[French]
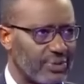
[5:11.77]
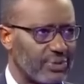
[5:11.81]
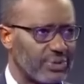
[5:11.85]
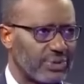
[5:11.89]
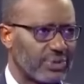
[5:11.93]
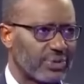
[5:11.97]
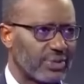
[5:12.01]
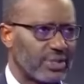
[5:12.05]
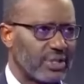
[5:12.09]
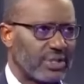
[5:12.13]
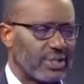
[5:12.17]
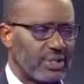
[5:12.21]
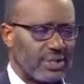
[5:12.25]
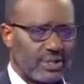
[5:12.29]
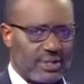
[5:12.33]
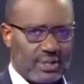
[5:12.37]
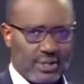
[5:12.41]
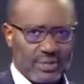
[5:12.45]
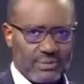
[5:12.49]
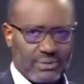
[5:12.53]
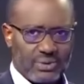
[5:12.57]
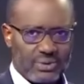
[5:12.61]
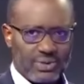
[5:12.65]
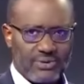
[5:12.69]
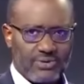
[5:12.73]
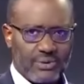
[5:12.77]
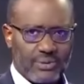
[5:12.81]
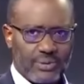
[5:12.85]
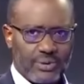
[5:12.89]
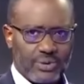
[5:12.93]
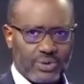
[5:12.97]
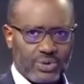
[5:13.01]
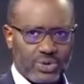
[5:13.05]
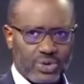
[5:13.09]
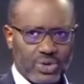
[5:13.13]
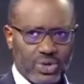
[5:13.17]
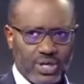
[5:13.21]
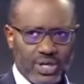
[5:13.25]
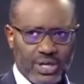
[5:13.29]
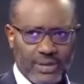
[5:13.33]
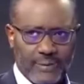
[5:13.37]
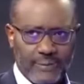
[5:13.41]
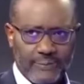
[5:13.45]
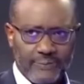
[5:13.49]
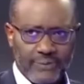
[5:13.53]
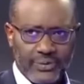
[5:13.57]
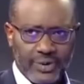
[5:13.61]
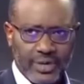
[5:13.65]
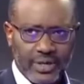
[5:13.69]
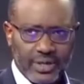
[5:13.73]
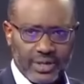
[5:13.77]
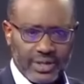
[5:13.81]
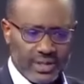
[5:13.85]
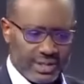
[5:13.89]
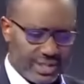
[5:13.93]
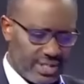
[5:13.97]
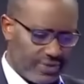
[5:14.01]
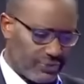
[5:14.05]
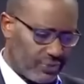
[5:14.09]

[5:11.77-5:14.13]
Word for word: dire, hein, tous les journalistes qui vont certainement